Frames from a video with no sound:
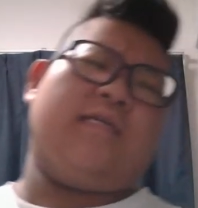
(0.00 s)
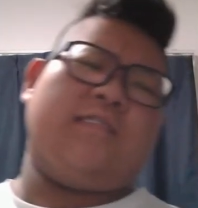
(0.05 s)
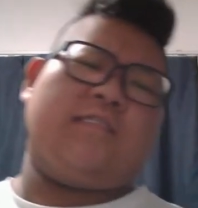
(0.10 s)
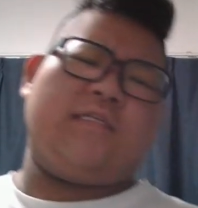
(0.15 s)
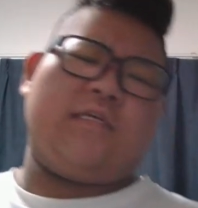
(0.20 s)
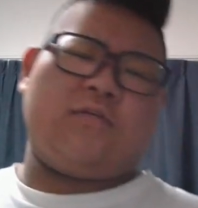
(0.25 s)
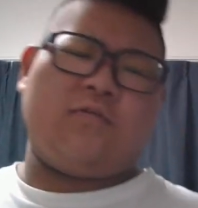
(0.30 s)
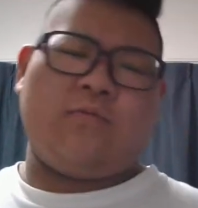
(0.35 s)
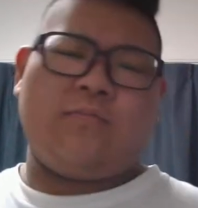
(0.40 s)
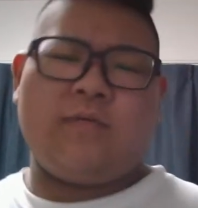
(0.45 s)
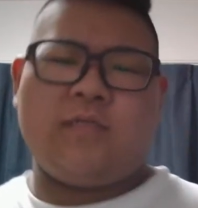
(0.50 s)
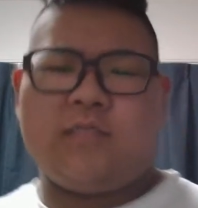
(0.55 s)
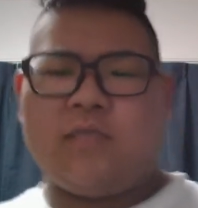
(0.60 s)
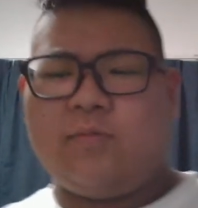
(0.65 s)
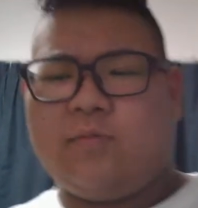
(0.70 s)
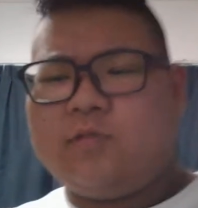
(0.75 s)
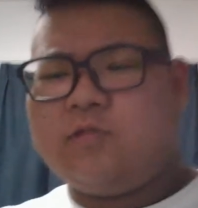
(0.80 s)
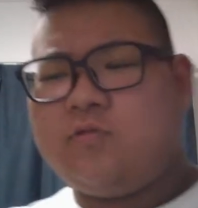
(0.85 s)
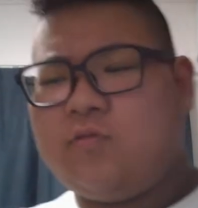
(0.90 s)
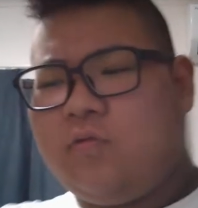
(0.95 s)
してるの見るた
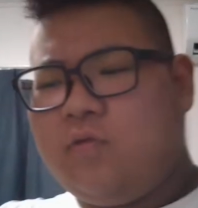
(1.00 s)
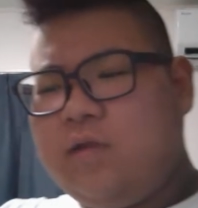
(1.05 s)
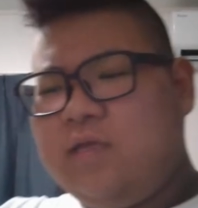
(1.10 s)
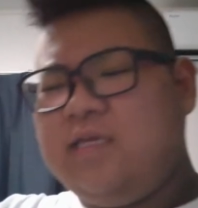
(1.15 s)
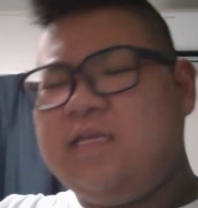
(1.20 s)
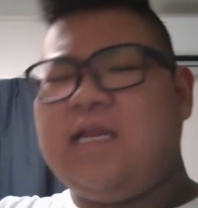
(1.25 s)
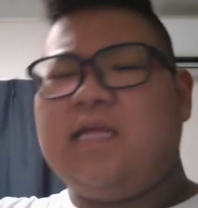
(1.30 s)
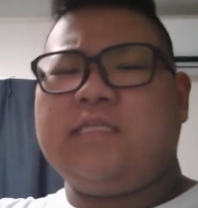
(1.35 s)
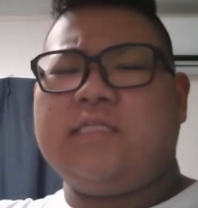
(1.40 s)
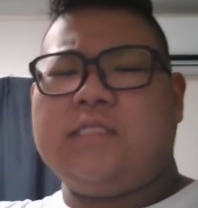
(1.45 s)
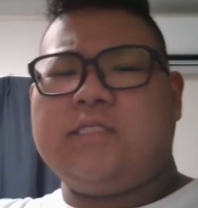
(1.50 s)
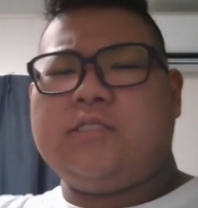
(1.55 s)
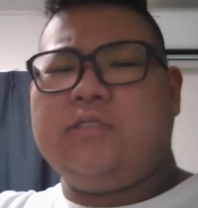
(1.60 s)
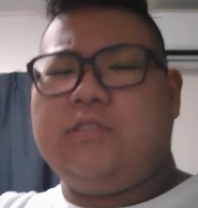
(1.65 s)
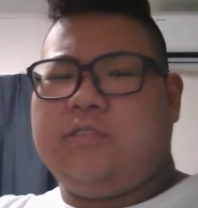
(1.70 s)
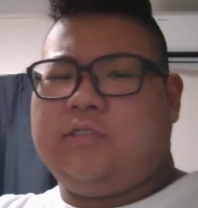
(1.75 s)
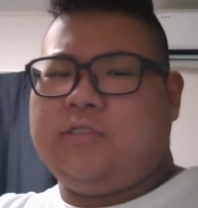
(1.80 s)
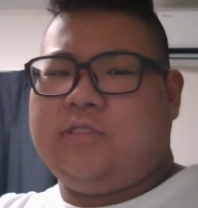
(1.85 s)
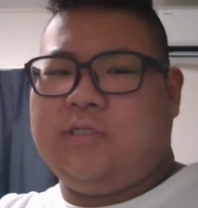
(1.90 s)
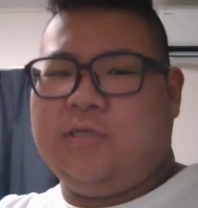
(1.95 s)
び、ちょっと俺イラつく
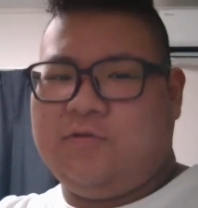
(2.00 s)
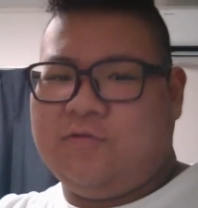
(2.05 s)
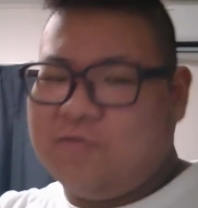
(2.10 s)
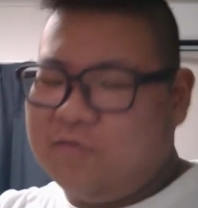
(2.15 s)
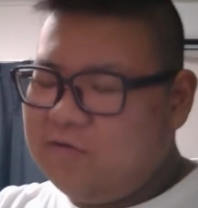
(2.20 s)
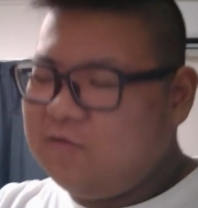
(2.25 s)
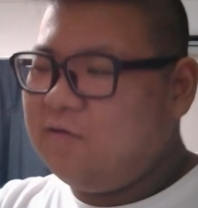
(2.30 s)
んすよ。